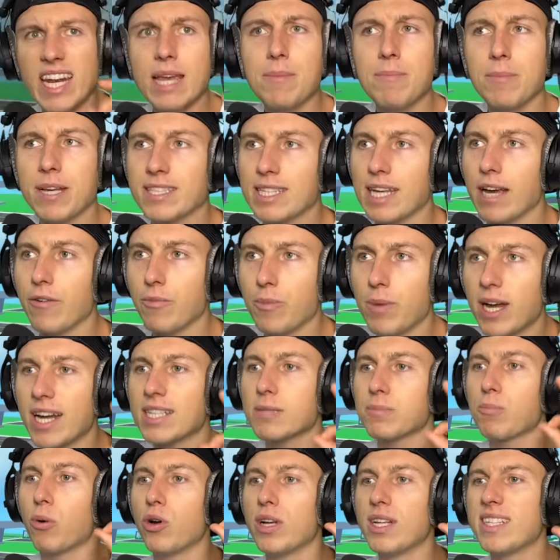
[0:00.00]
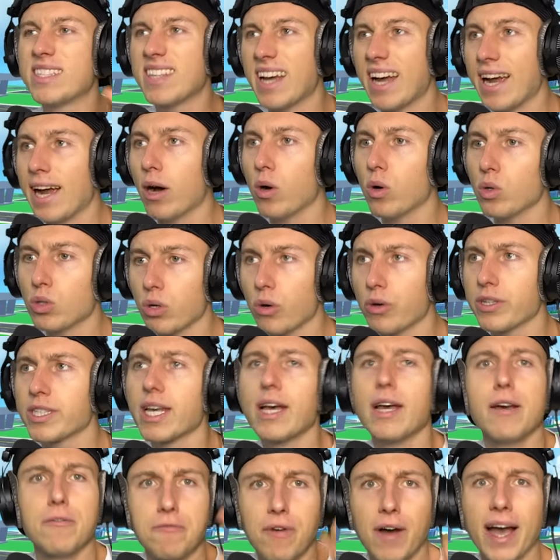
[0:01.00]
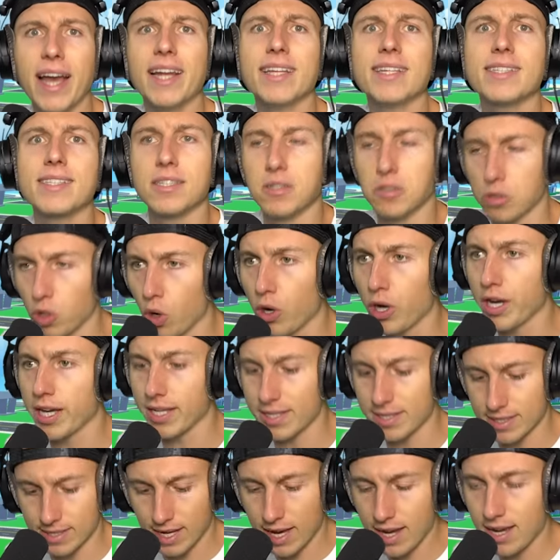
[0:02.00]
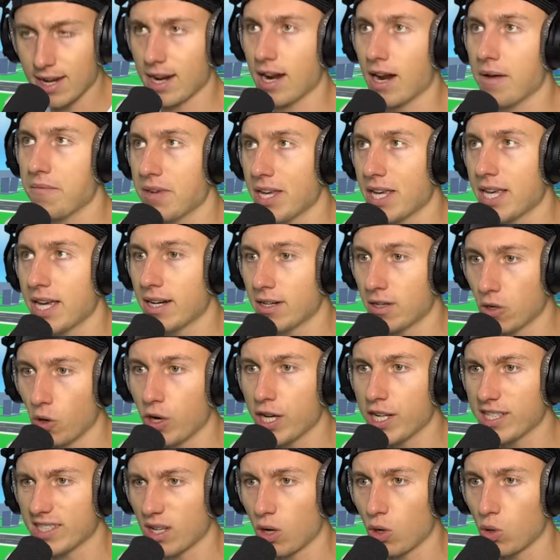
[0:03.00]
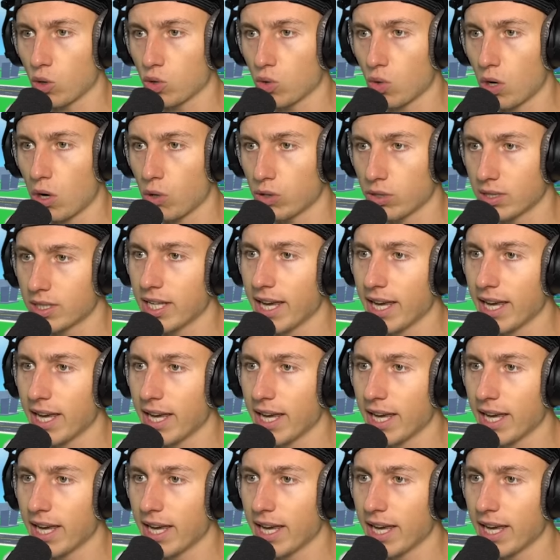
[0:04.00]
nehmen jetzt einfach mal das Polizeiauto aus, weil es neu ist. Ja, dann haben wir hier ein neues Autohaus